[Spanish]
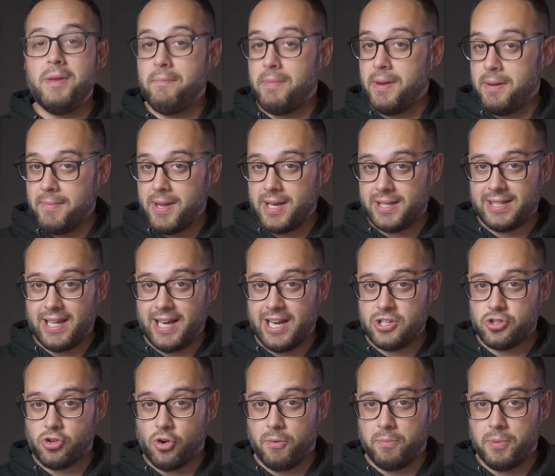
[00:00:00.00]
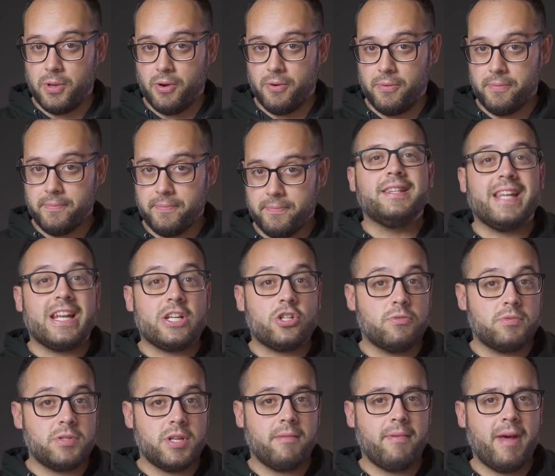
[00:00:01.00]
mi primer telescopio. Tras
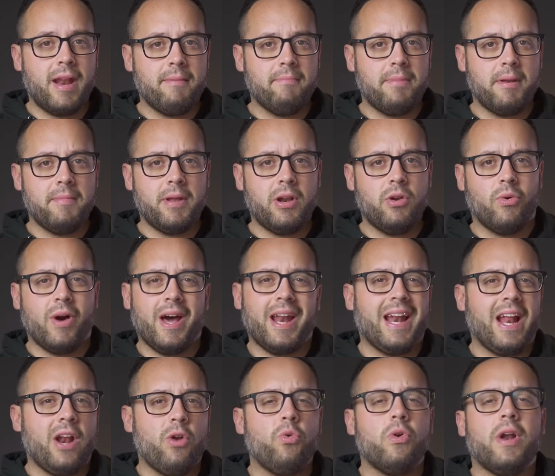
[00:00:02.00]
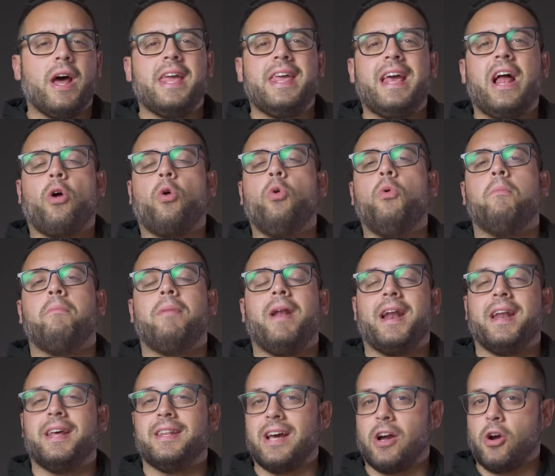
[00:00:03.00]
observar en primer lugar la Luna y algún
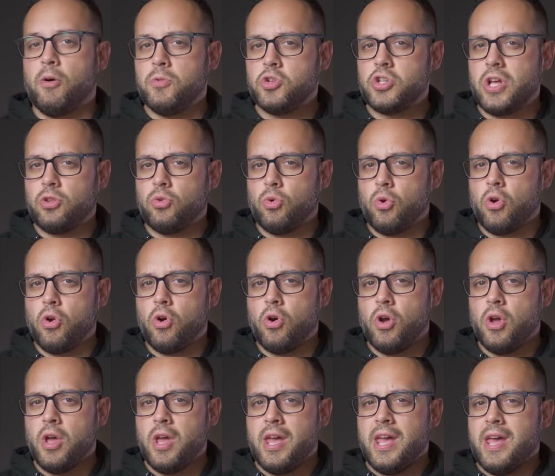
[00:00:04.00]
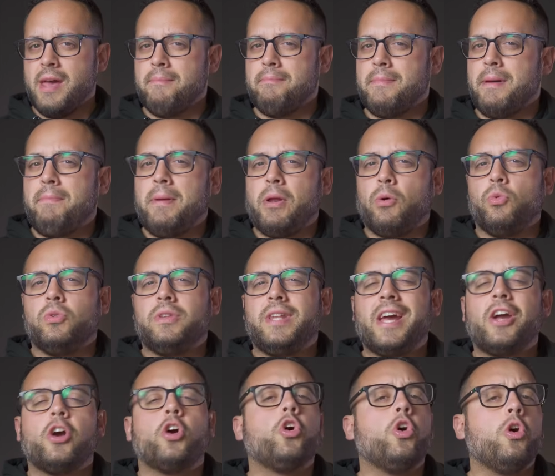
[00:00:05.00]
planeta como Saturno, me
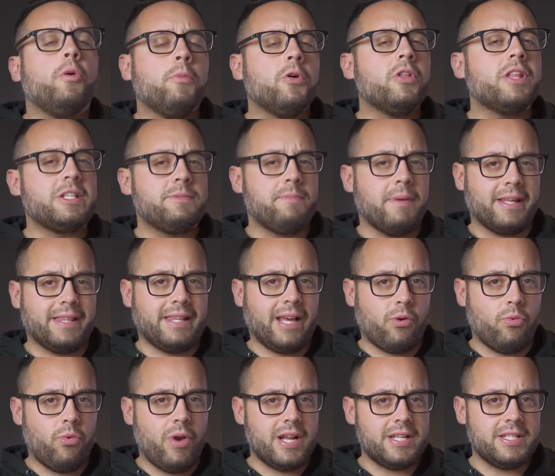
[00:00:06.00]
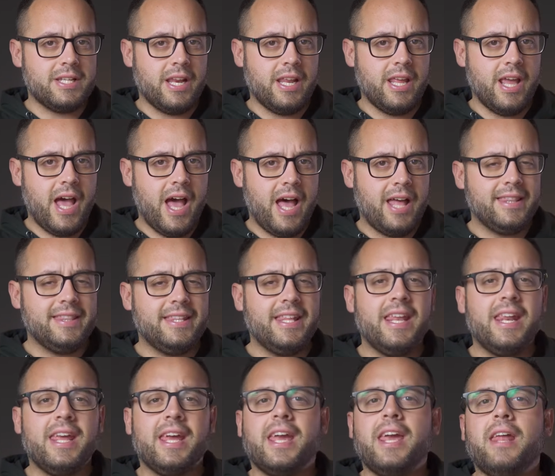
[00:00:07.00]
pregunté cómo de espectacular sería
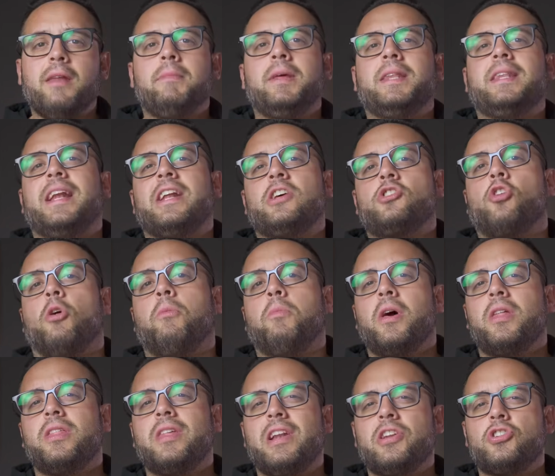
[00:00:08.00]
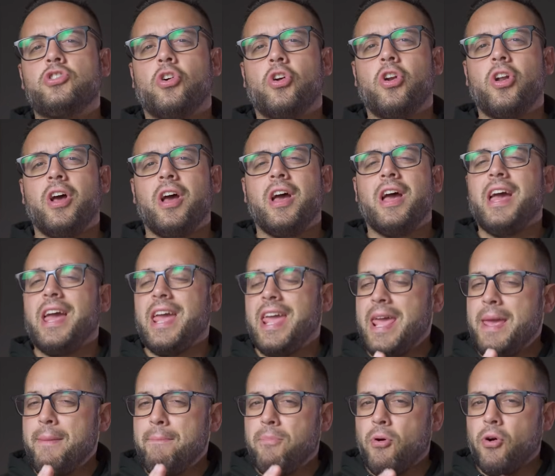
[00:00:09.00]
dirigir mi telescopio hacia el Sol
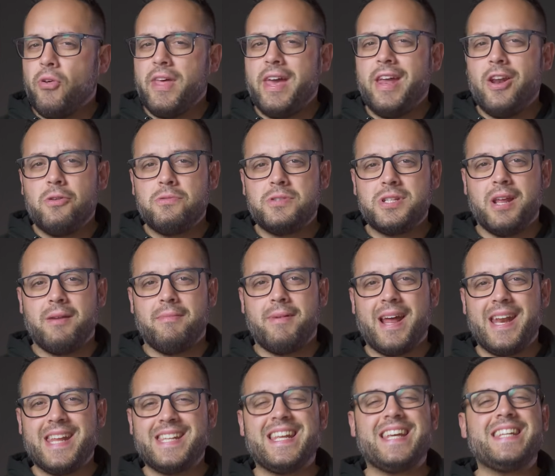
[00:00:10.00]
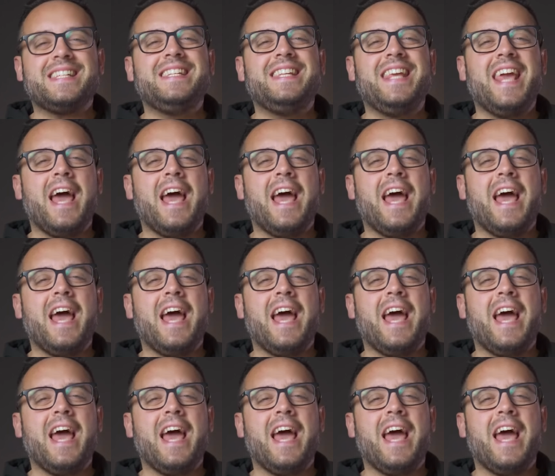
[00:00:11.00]
y poder observar esas